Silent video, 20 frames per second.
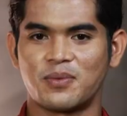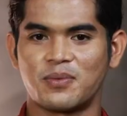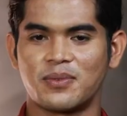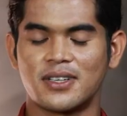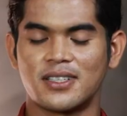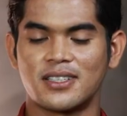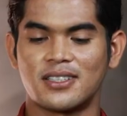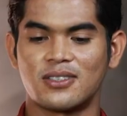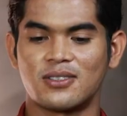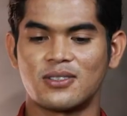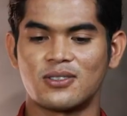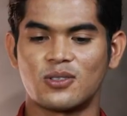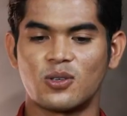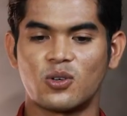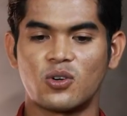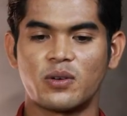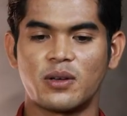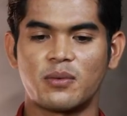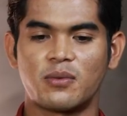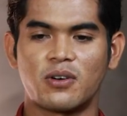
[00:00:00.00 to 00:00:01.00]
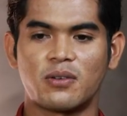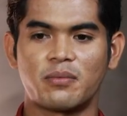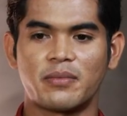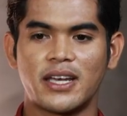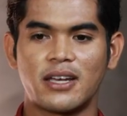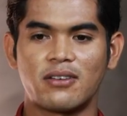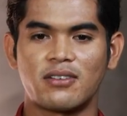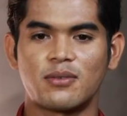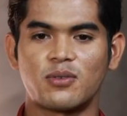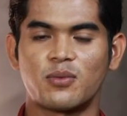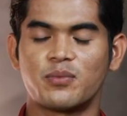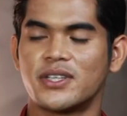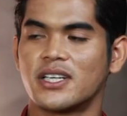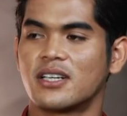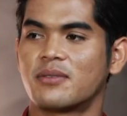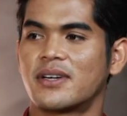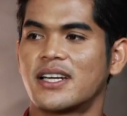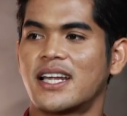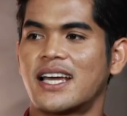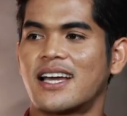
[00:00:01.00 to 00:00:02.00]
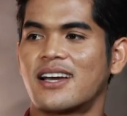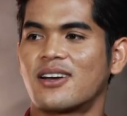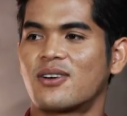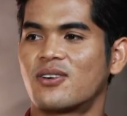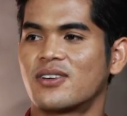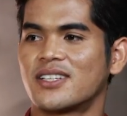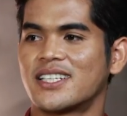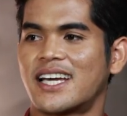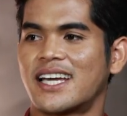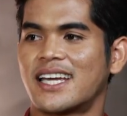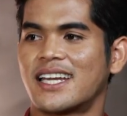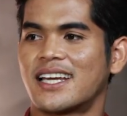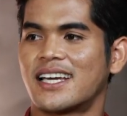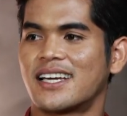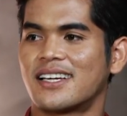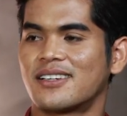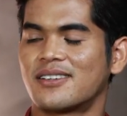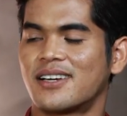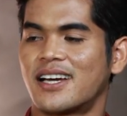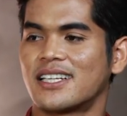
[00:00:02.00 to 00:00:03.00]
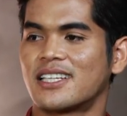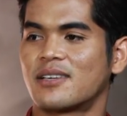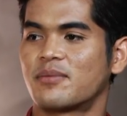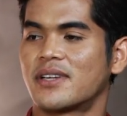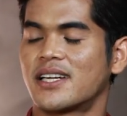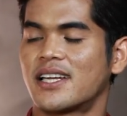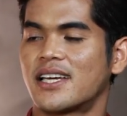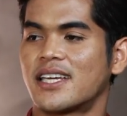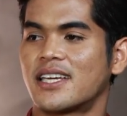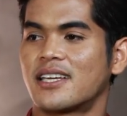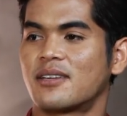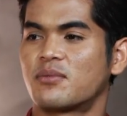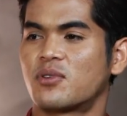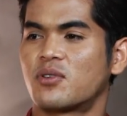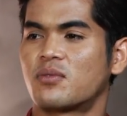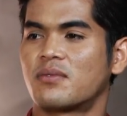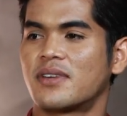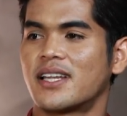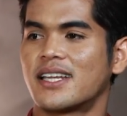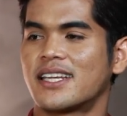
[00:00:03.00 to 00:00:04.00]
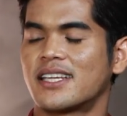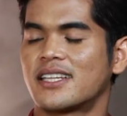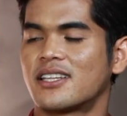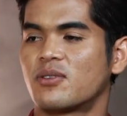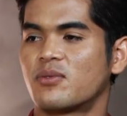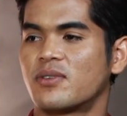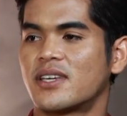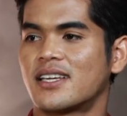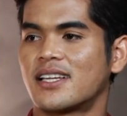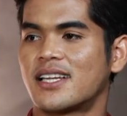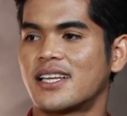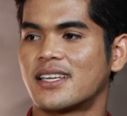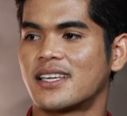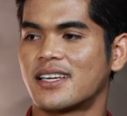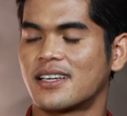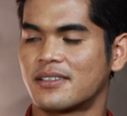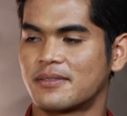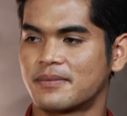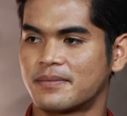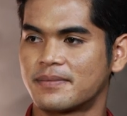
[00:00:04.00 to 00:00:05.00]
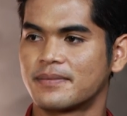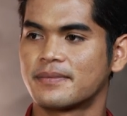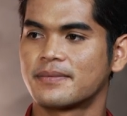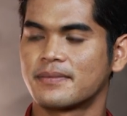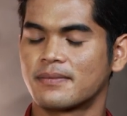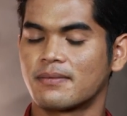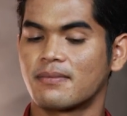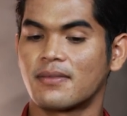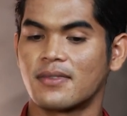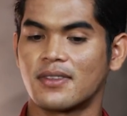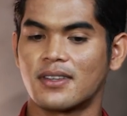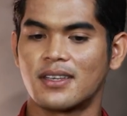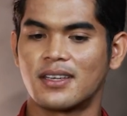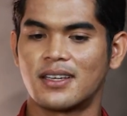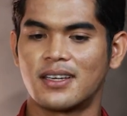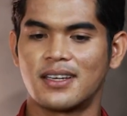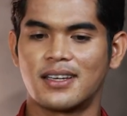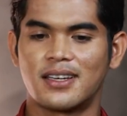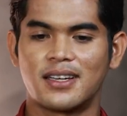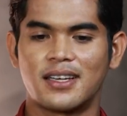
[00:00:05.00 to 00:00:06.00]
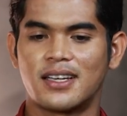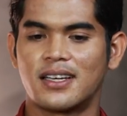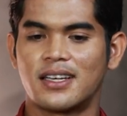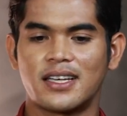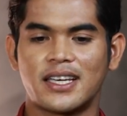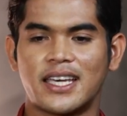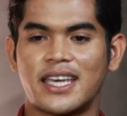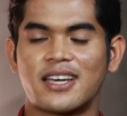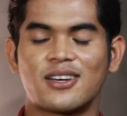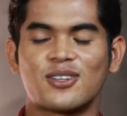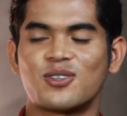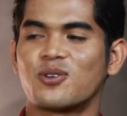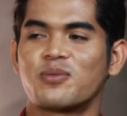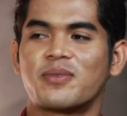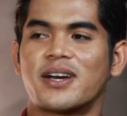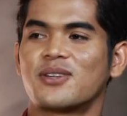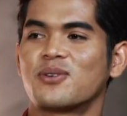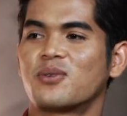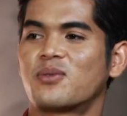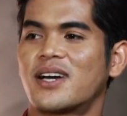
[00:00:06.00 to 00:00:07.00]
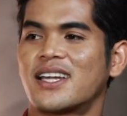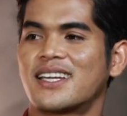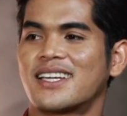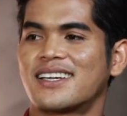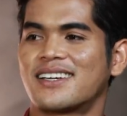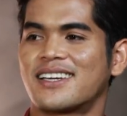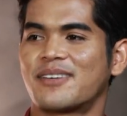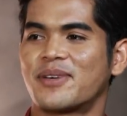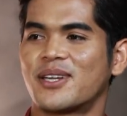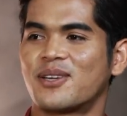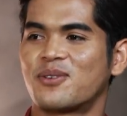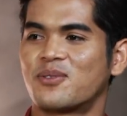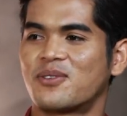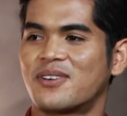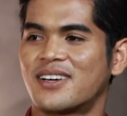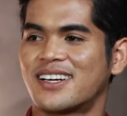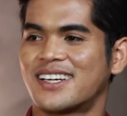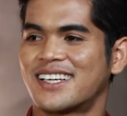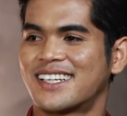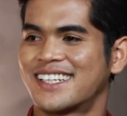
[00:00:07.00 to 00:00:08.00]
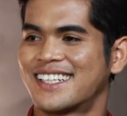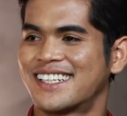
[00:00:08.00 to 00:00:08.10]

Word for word: ผมก็โทรไปบอกแม่ว่าผมเจอปัญหาก้อนใหญ่นะ อาจจะไม่ได้เห็นผมเล่นในทีวีอะไรเงี้ยแกก็โทรมาทุกวันนะเป็นห่วง